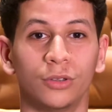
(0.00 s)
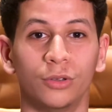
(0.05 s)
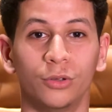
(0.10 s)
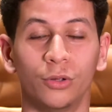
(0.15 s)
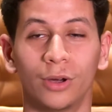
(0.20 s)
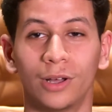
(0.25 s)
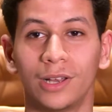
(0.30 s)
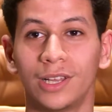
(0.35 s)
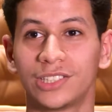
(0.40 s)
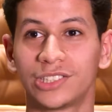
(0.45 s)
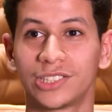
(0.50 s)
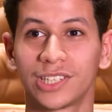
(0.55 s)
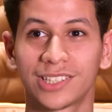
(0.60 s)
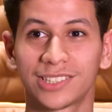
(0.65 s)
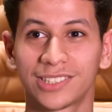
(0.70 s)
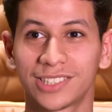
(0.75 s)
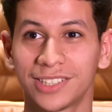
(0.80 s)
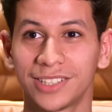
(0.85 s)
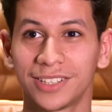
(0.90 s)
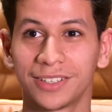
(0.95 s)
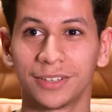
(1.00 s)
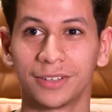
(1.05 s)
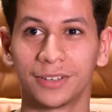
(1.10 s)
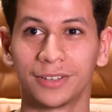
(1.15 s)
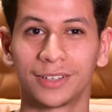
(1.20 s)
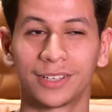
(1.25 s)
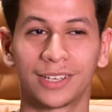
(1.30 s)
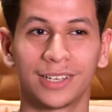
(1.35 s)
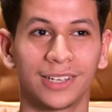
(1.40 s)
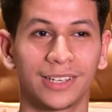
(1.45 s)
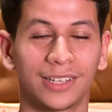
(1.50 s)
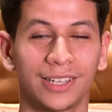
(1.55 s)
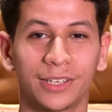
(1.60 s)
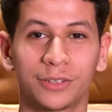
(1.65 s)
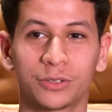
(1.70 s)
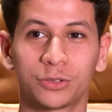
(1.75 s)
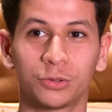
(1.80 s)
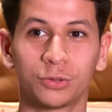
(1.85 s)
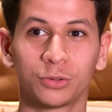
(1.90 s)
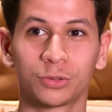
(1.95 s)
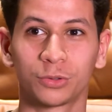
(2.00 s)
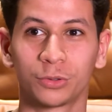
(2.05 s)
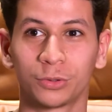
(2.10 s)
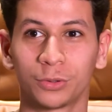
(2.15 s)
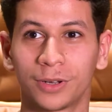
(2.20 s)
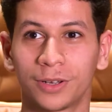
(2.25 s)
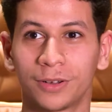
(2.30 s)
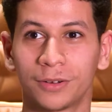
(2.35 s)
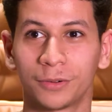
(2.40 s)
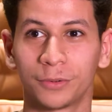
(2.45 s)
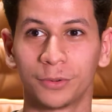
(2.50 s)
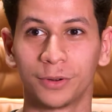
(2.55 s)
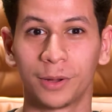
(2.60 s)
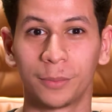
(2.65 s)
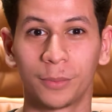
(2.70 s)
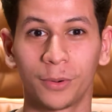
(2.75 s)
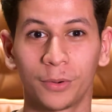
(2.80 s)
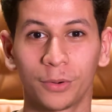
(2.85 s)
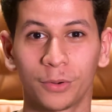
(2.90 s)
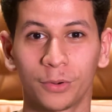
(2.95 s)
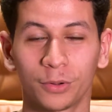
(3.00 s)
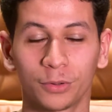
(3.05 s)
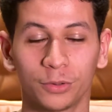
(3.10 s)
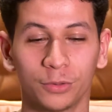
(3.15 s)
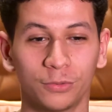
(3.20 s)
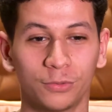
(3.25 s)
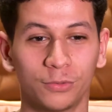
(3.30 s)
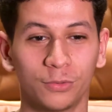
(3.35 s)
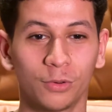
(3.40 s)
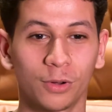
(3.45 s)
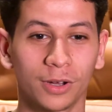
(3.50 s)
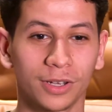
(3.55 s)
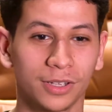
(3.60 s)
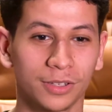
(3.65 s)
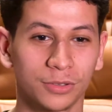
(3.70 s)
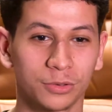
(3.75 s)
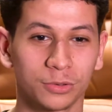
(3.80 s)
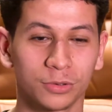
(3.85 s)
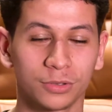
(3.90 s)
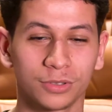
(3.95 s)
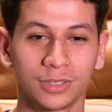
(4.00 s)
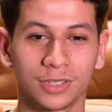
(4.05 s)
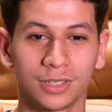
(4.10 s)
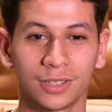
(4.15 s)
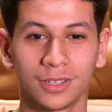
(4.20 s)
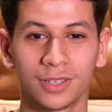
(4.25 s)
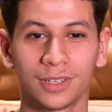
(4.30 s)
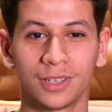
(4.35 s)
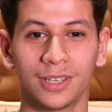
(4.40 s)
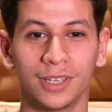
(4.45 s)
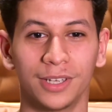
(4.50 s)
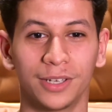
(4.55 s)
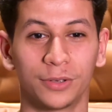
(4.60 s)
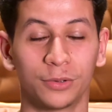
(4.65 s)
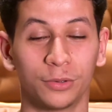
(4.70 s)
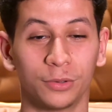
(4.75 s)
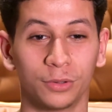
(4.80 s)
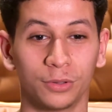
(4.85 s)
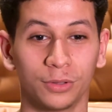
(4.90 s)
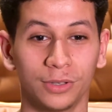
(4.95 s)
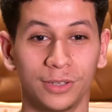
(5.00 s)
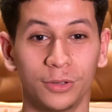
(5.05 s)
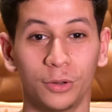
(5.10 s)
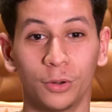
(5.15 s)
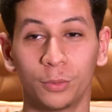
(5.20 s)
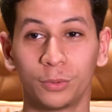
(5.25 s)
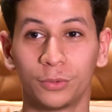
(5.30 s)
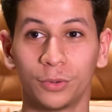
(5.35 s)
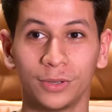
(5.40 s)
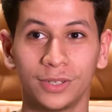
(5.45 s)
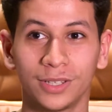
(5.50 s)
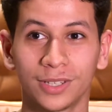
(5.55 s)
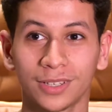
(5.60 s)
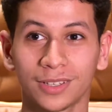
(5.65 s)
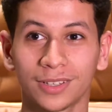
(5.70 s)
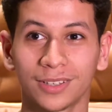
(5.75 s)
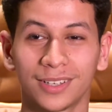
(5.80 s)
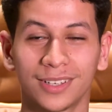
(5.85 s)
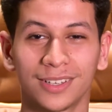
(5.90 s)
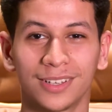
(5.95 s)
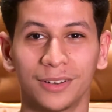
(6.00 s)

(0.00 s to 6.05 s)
d'aller chercher euh, quelque chose qu'on qu'on n'a pas encore, de vouloir quelque chose et que, de l'obtenir.